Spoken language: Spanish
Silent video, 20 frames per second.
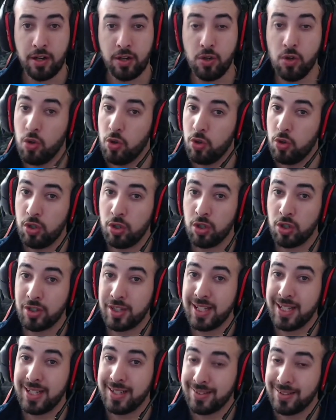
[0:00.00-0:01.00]
Google
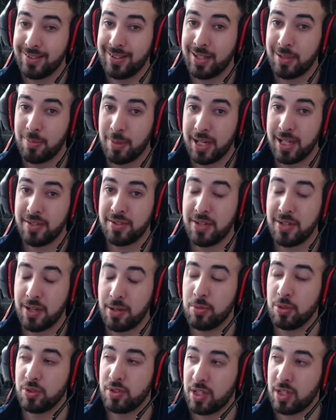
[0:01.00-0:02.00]
no tiene tanta experiencia
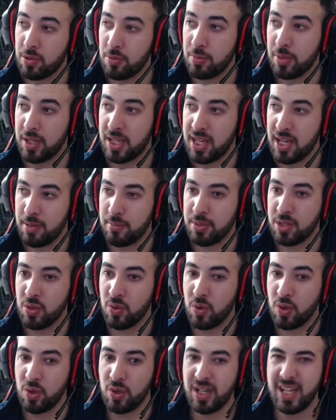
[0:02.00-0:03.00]
como otras compañías en
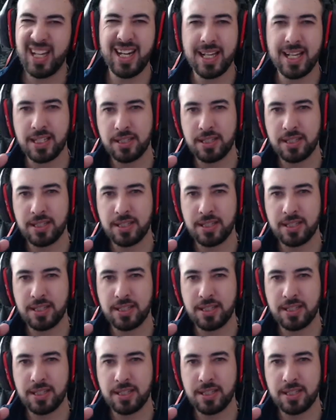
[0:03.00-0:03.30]
videojuegos. Y la